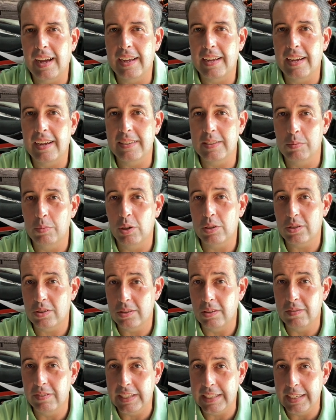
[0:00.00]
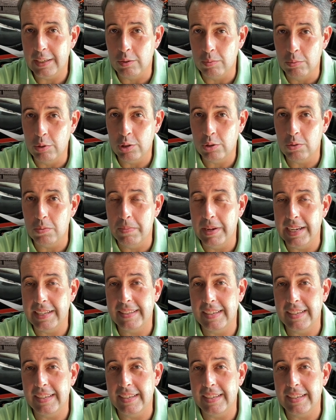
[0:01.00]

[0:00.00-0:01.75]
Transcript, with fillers: As motos estão vendendo muito bem,